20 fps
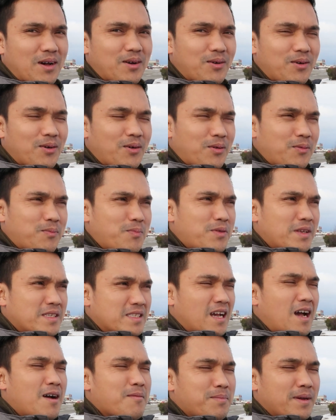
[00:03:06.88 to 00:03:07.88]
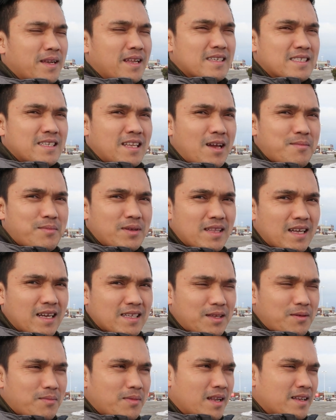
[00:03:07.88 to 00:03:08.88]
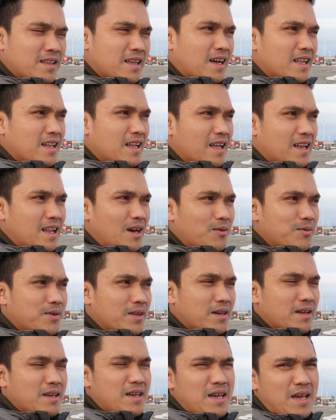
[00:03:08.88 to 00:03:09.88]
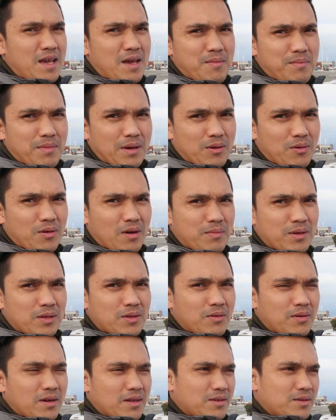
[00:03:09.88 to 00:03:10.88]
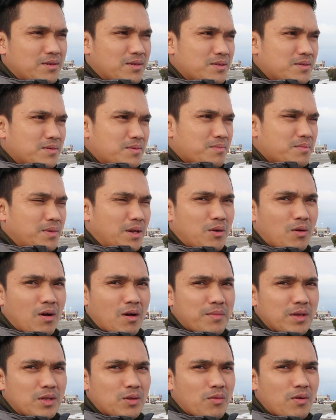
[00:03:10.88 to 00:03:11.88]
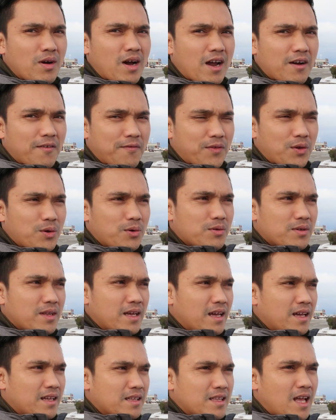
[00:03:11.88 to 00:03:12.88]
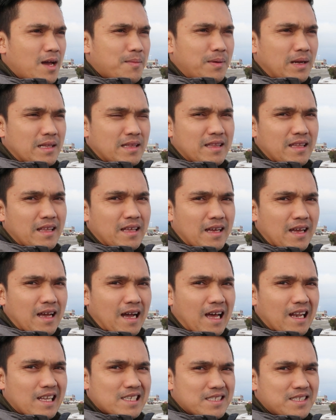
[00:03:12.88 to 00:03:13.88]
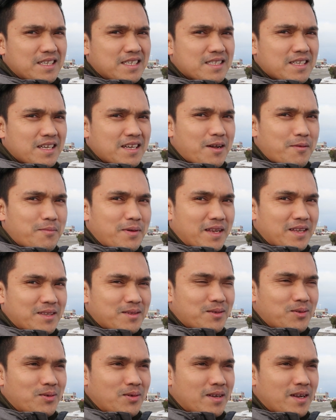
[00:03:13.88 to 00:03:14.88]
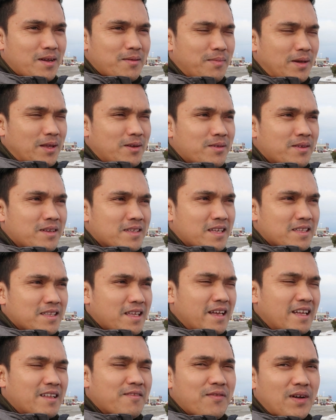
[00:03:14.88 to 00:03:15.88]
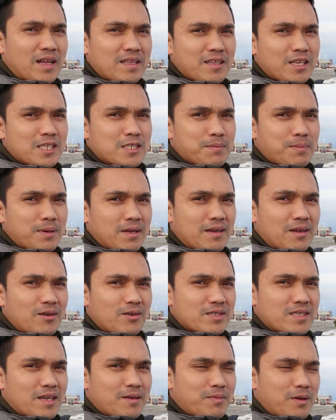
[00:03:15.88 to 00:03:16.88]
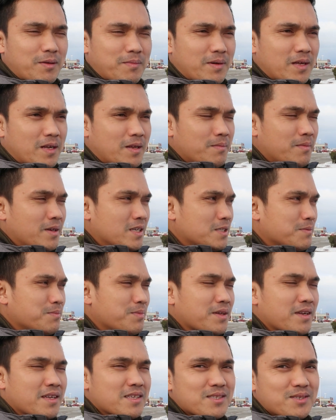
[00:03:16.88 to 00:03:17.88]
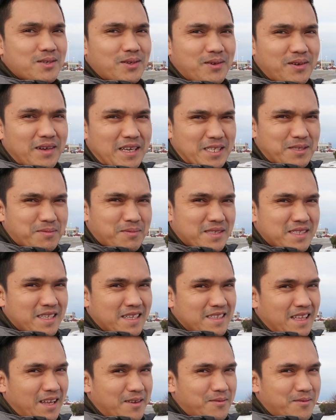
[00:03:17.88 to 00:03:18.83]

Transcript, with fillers: ako, sa company kasi namin dati, naaalala ko na meron kami dong ano, meron kami dong curfew na dapat alas 10 ng gabi, nandun ko na. Pero nagte-take advantage pa rin ako, syempre, para ma-experience ko yung Christmas ng